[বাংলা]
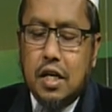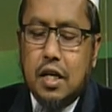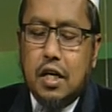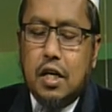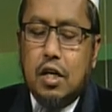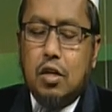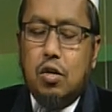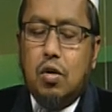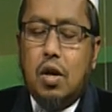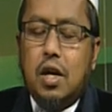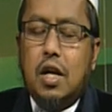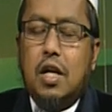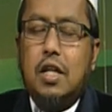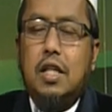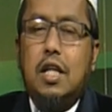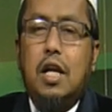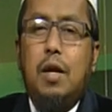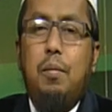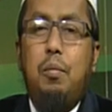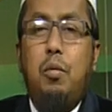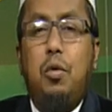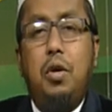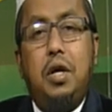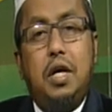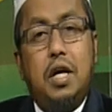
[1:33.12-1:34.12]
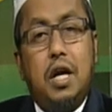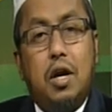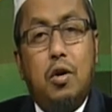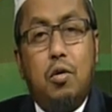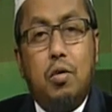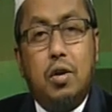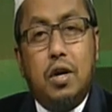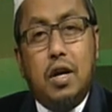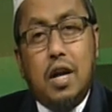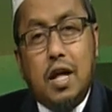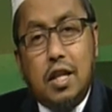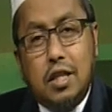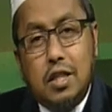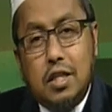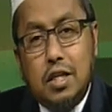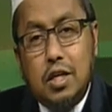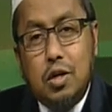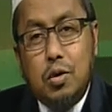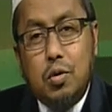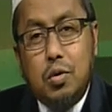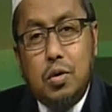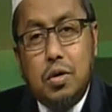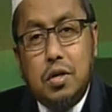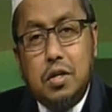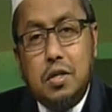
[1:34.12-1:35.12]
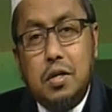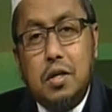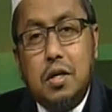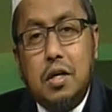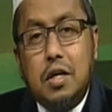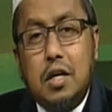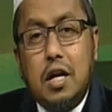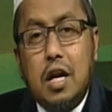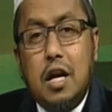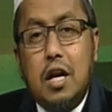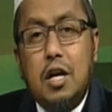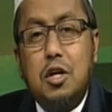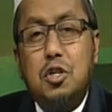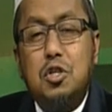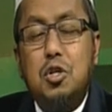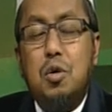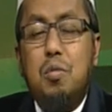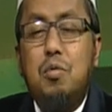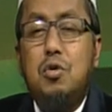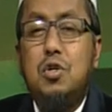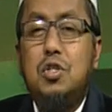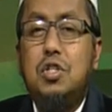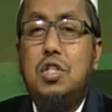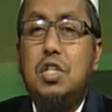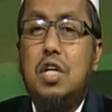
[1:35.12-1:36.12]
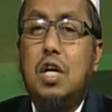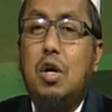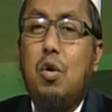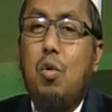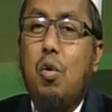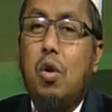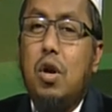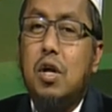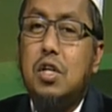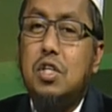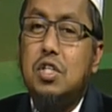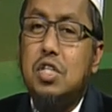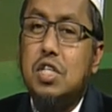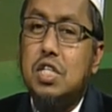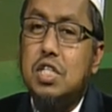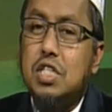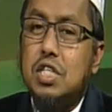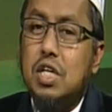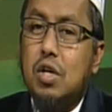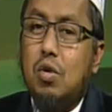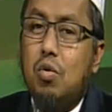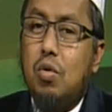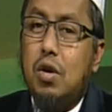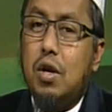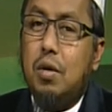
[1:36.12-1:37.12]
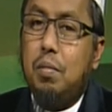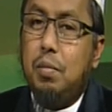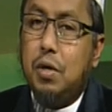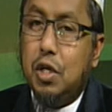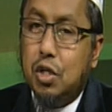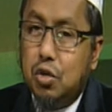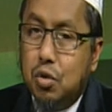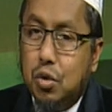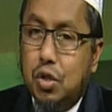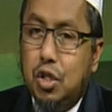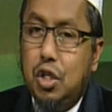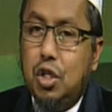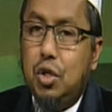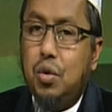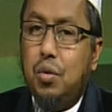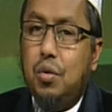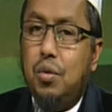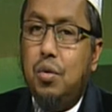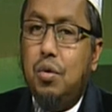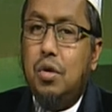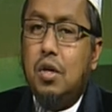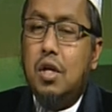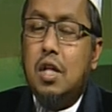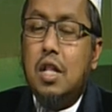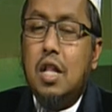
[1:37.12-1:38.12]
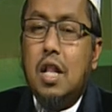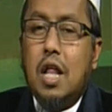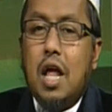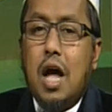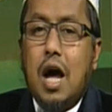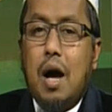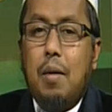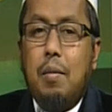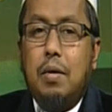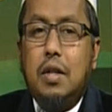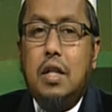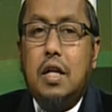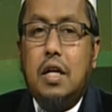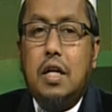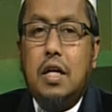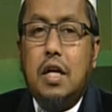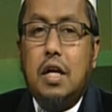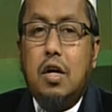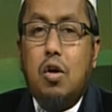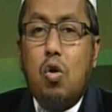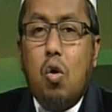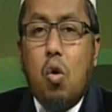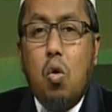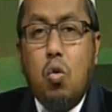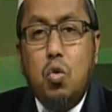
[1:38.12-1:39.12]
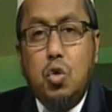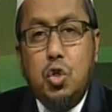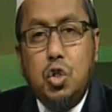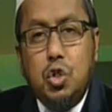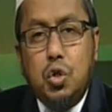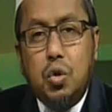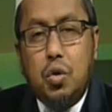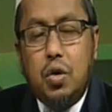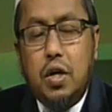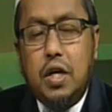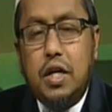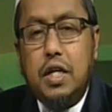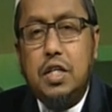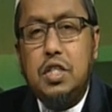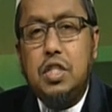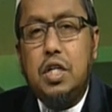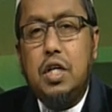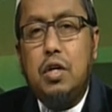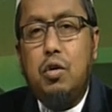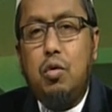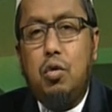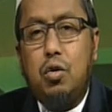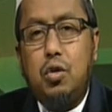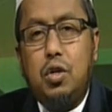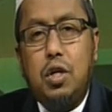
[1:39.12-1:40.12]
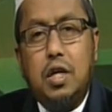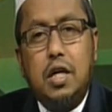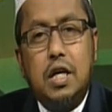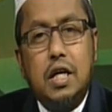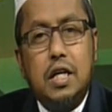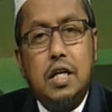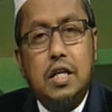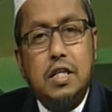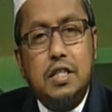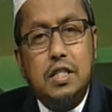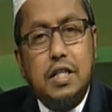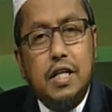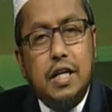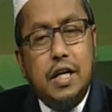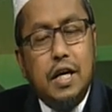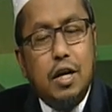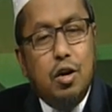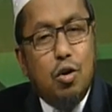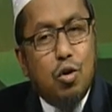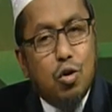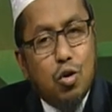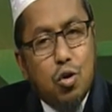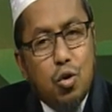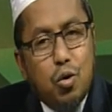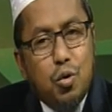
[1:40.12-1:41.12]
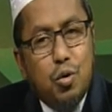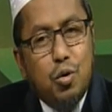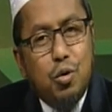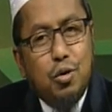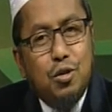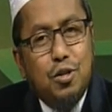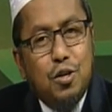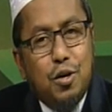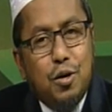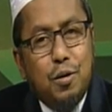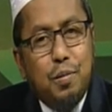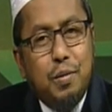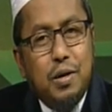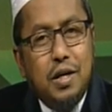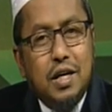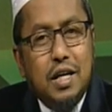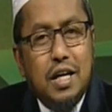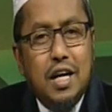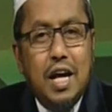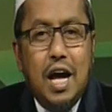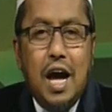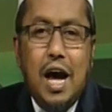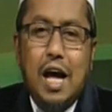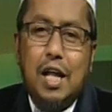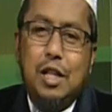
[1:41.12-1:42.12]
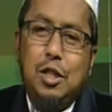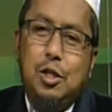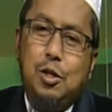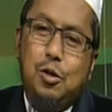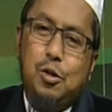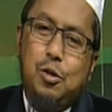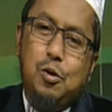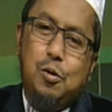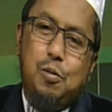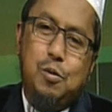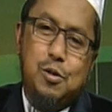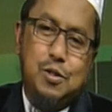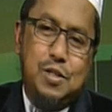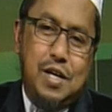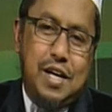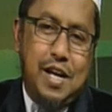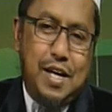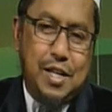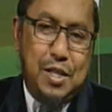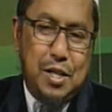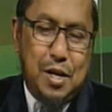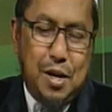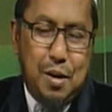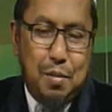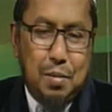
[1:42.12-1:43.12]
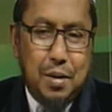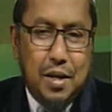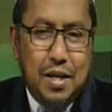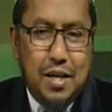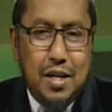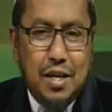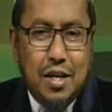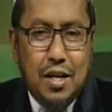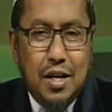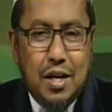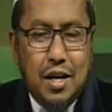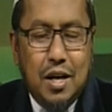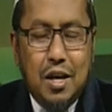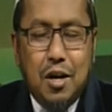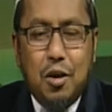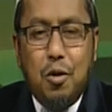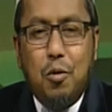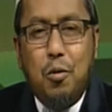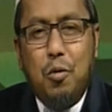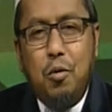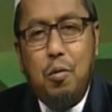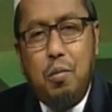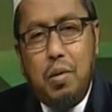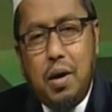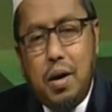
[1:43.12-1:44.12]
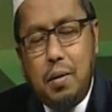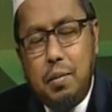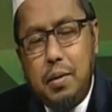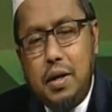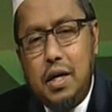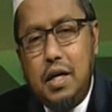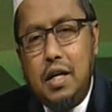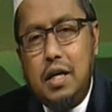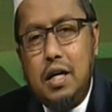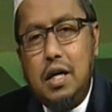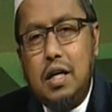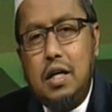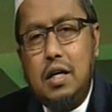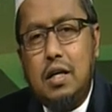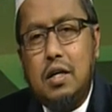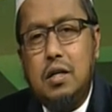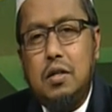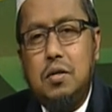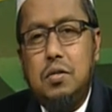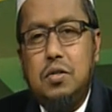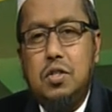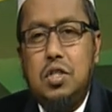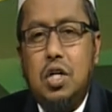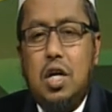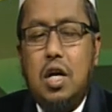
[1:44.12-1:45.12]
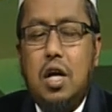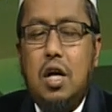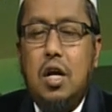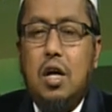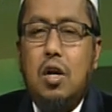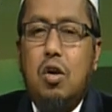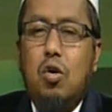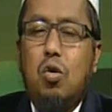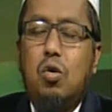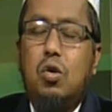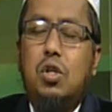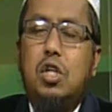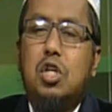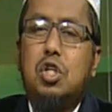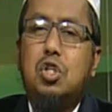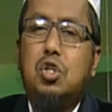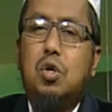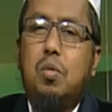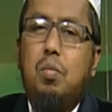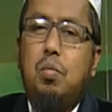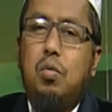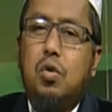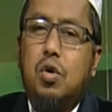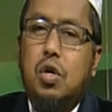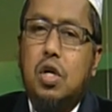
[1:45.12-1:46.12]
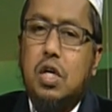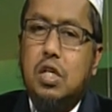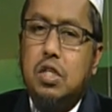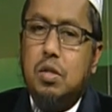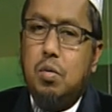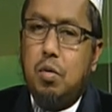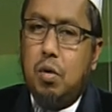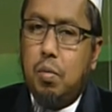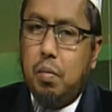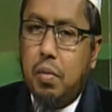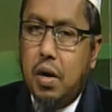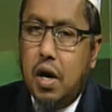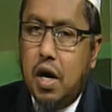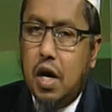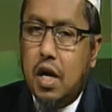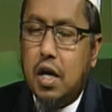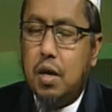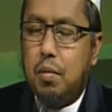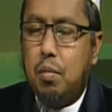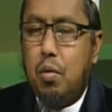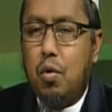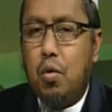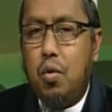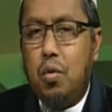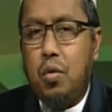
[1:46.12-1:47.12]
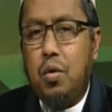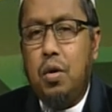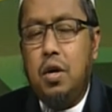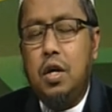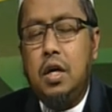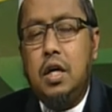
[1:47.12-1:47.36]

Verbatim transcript: কিন্তু আল্লাহ তালা পরীক্ষা করেন আত্মীয়র নানা সমস্যা করার চেষ্টা করার ভিতর দিয়েও আমাদেরকে কৌশলে সেগুলো থেকে নিজেদেরকে রক্ষাও করতে হবে আত্মীয়তা বজায় রাখতে হবে কোনোভাবেই যারা রক্তের সম্পর্কে যেমন ভাই ফোন